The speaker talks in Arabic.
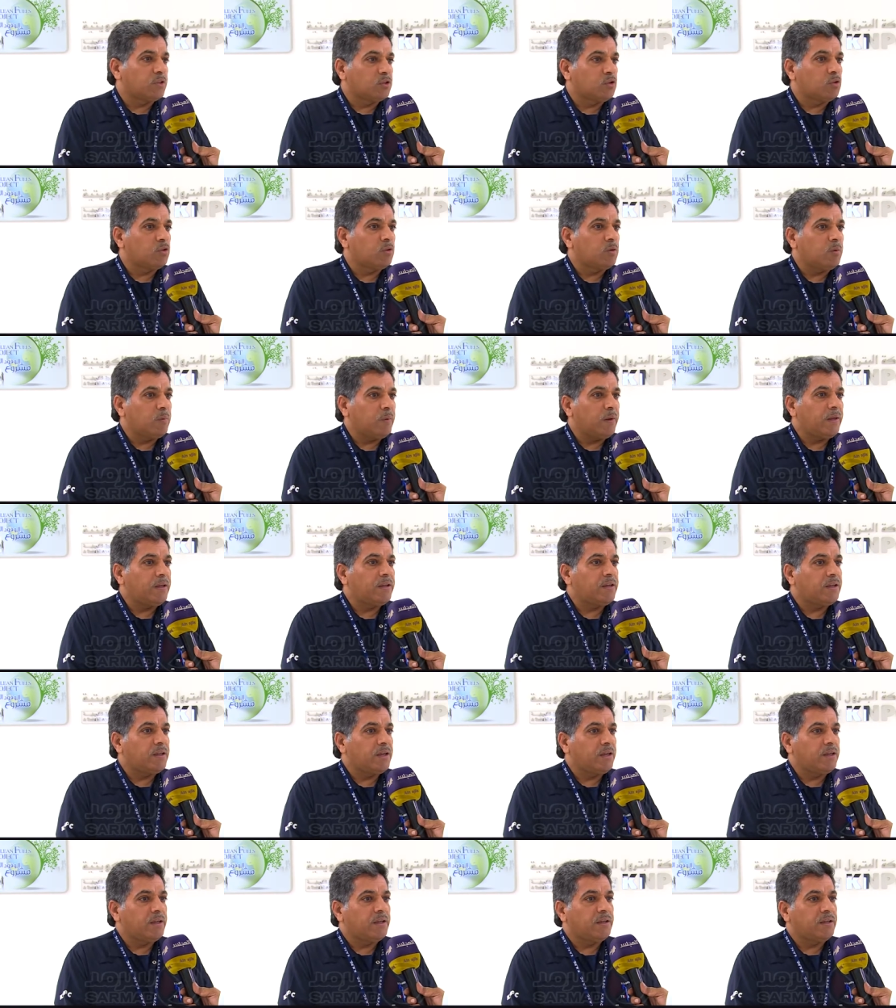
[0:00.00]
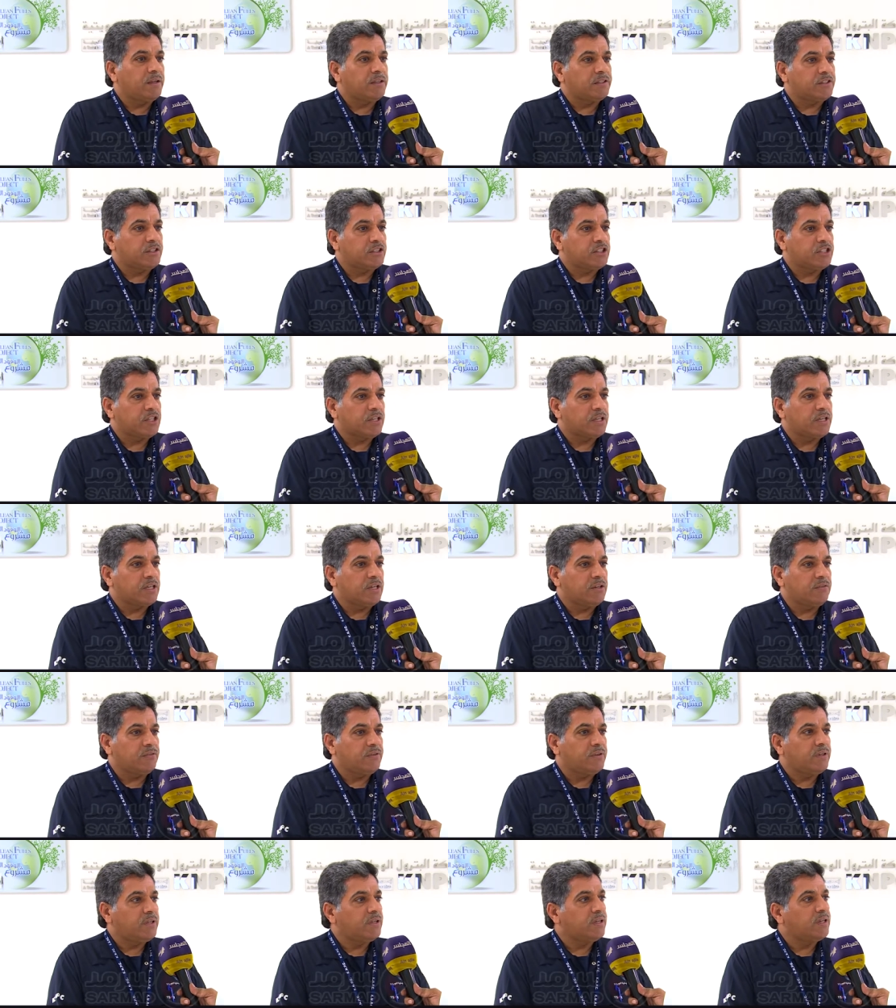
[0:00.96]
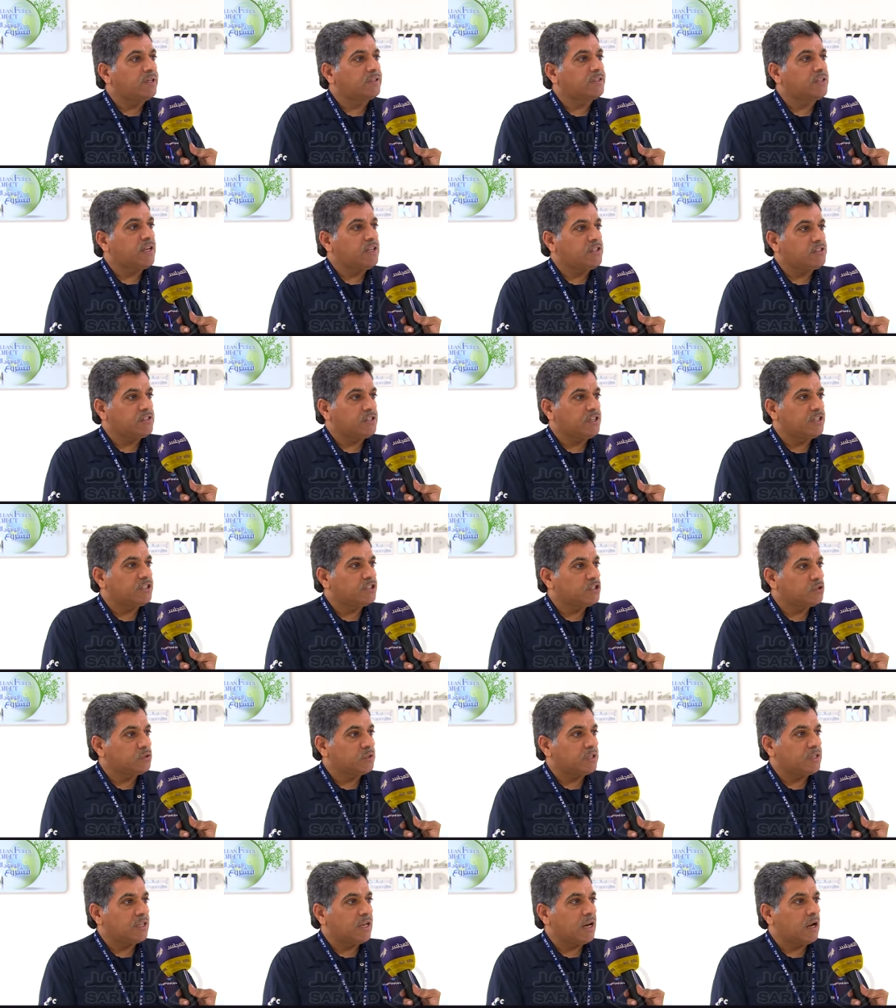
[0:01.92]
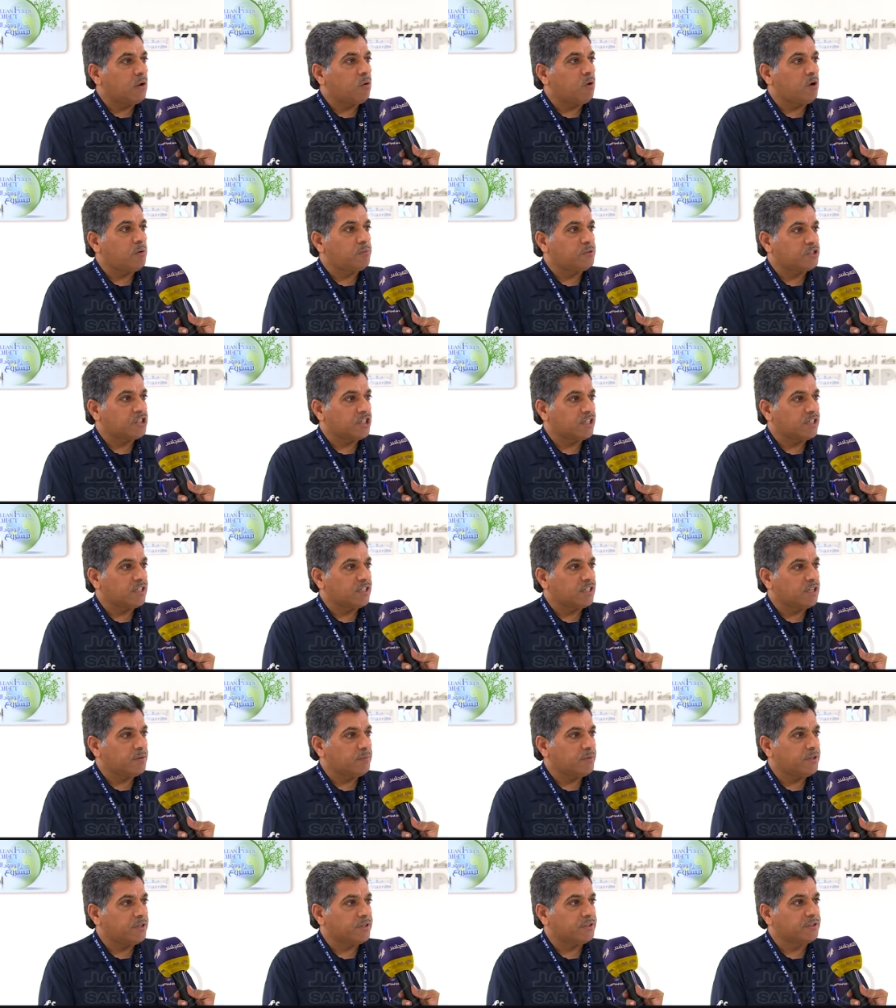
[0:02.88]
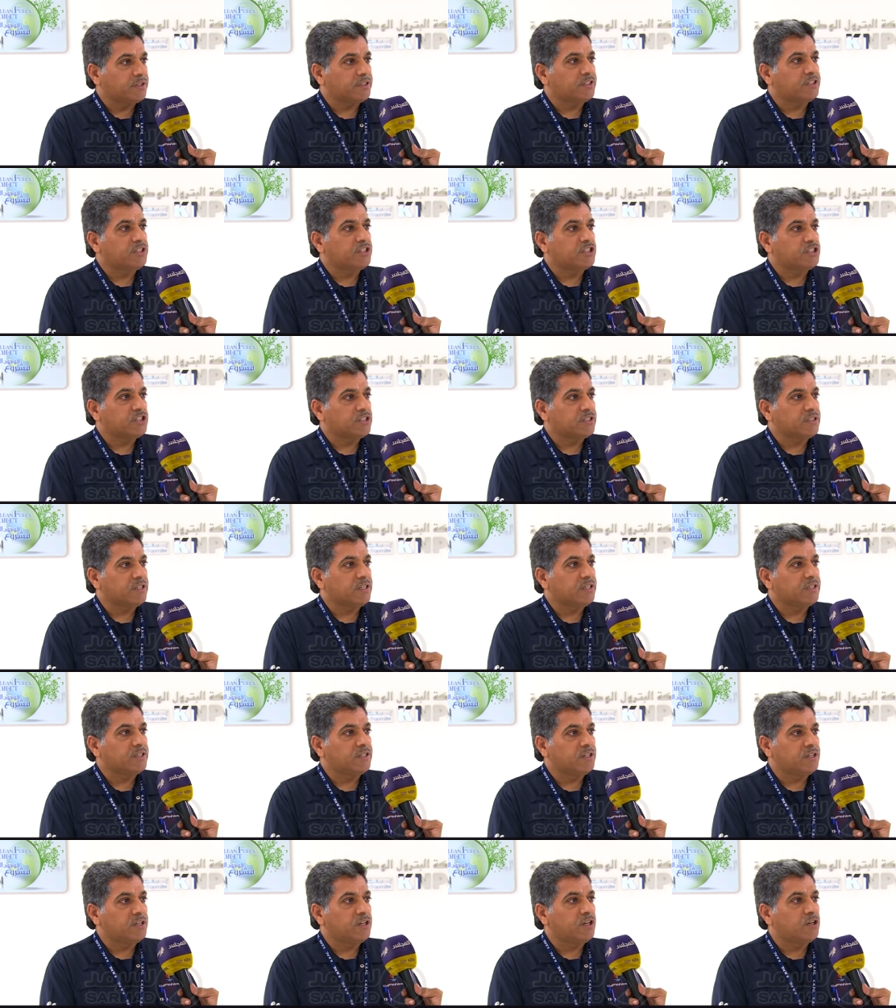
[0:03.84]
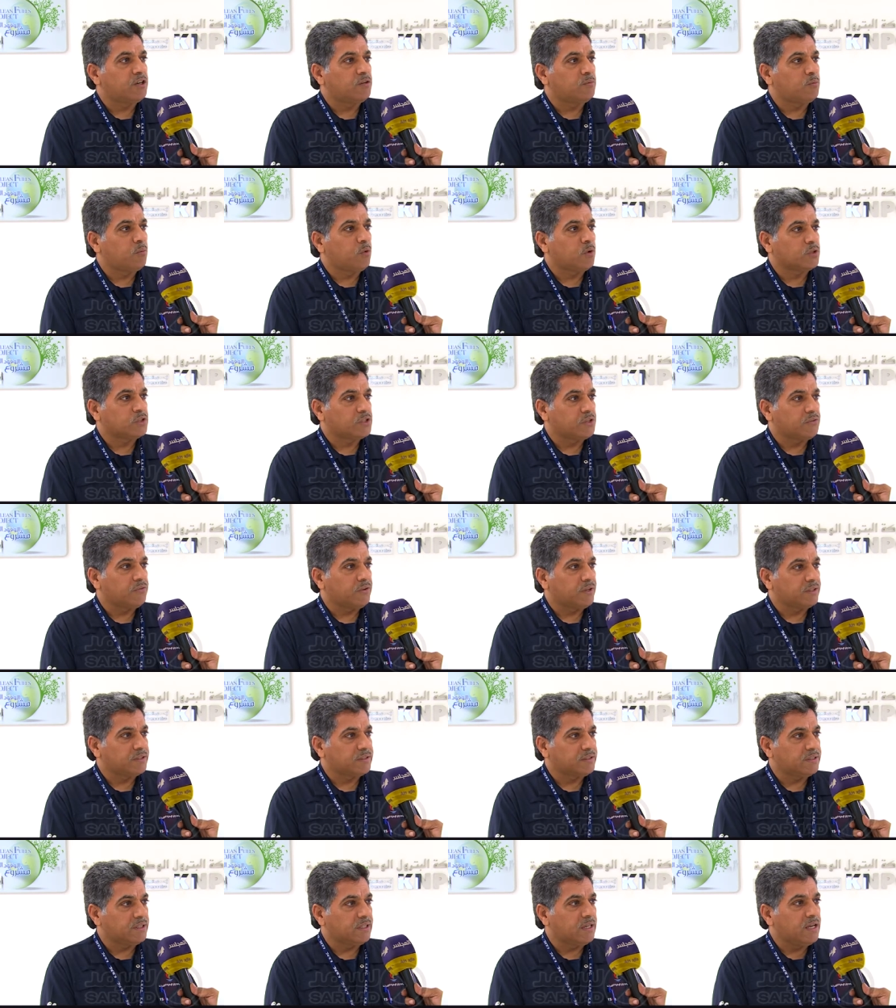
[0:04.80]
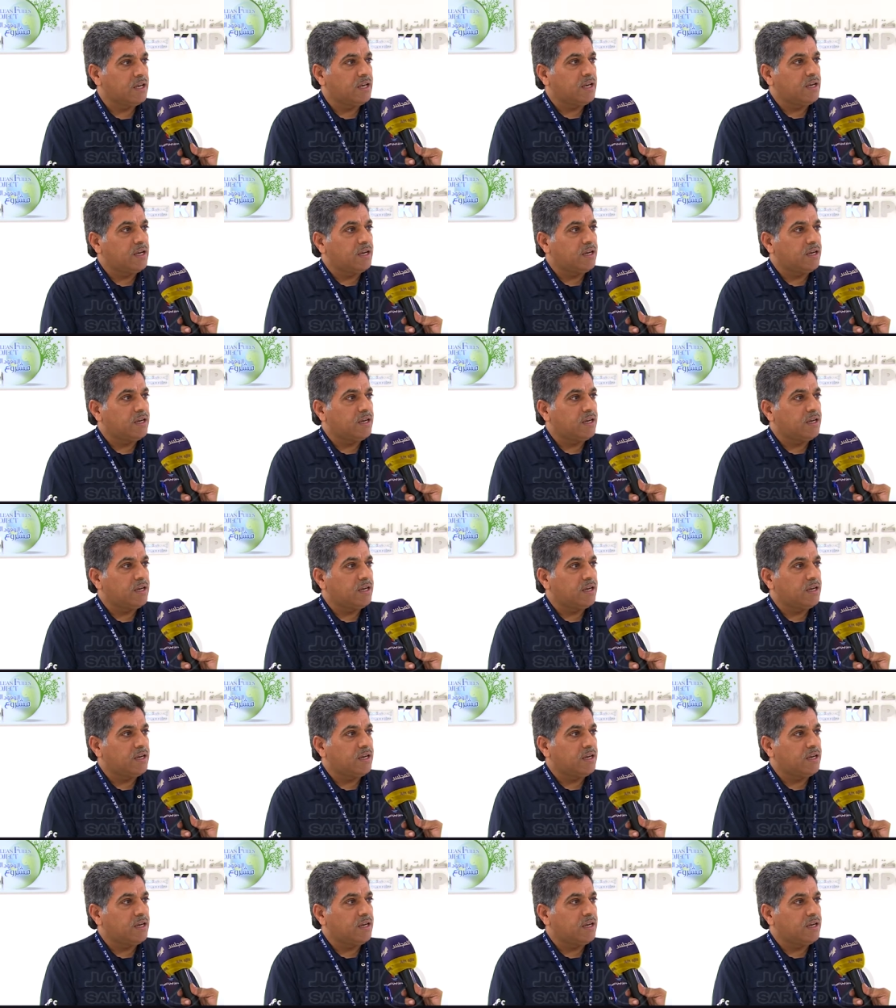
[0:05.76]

المردود البيئي يتشكل في تحسين جودة الهواء بشكل كبير نتيجة أن المواطن المواصفات آه،